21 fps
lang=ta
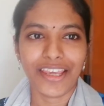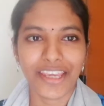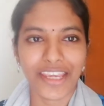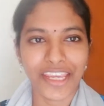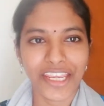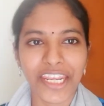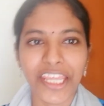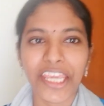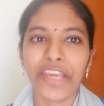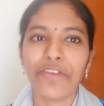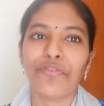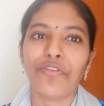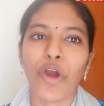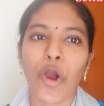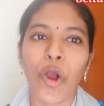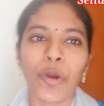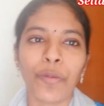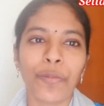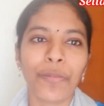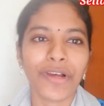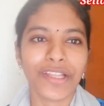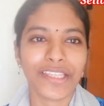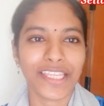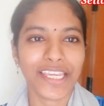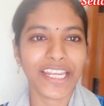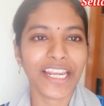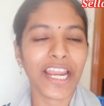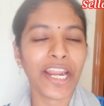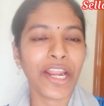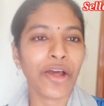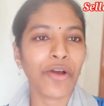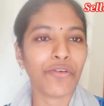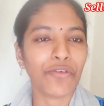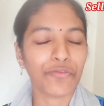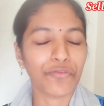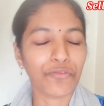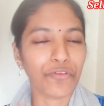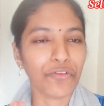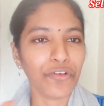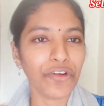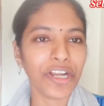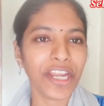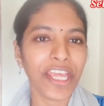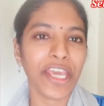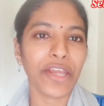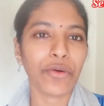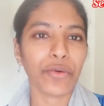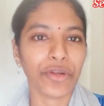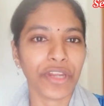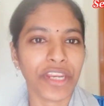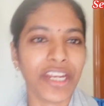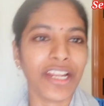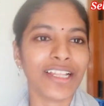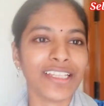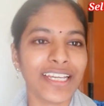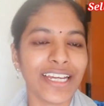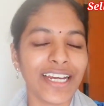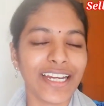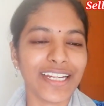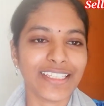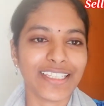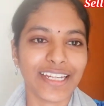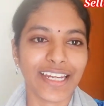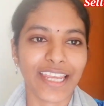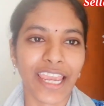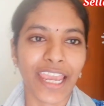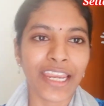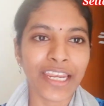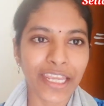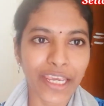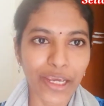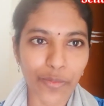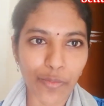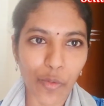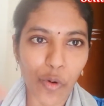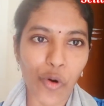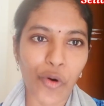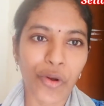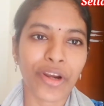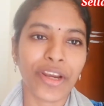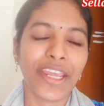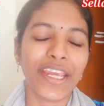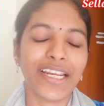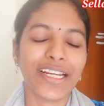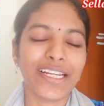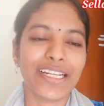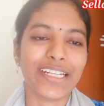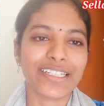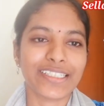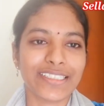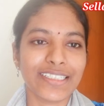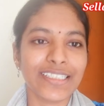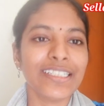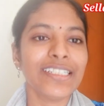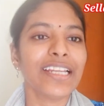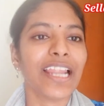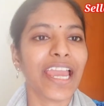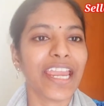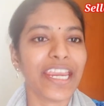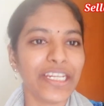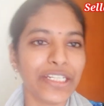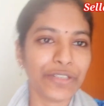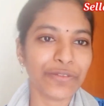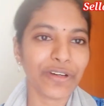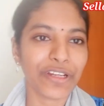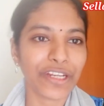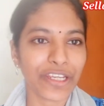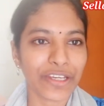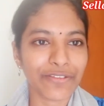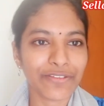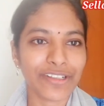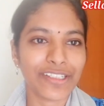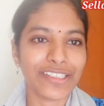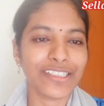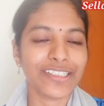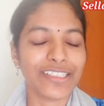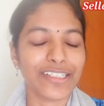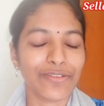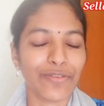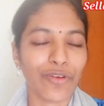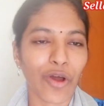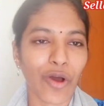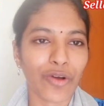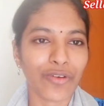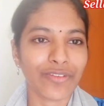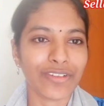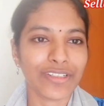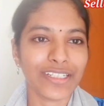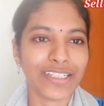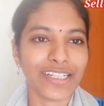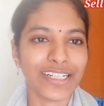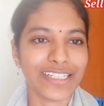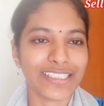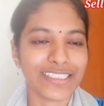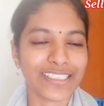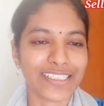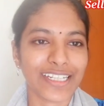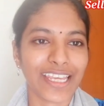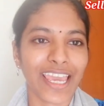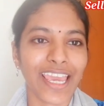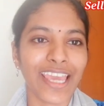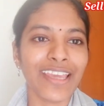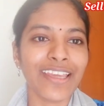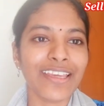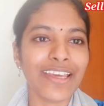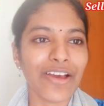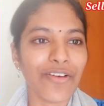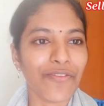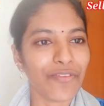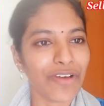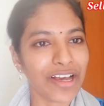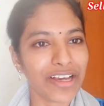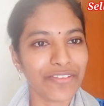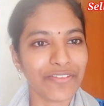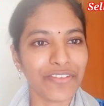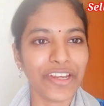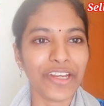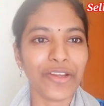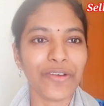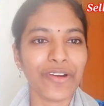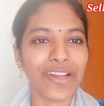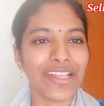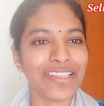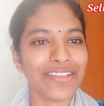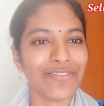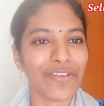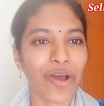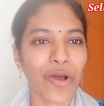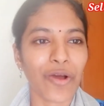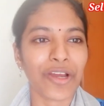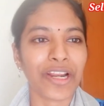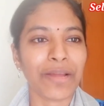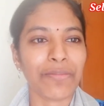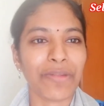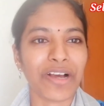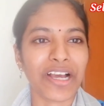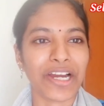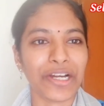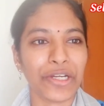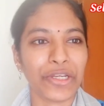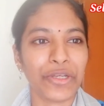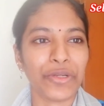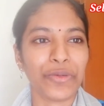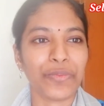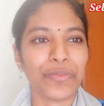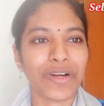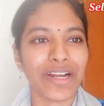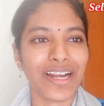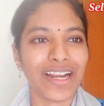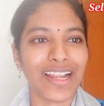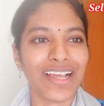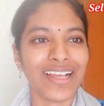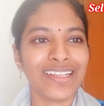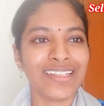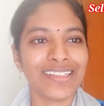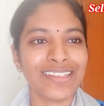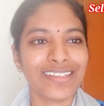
இன்னைக்கு பிளாக் பார்த்தீங்கன்னா நான் ஃபுல் டே ரொட்டீனாக தான் எடுத்திருக்கேன் இன்னைக்கு மார்னிங்லேருந்து நைட்டு வரைக்கும் வந்து இந்த பிளாக் வந்து எடுத்திருக்கேன் வாங்க வீடியோவில் இந்த பிளாகை நம்ம கண்டினியூ பண்ணலாம்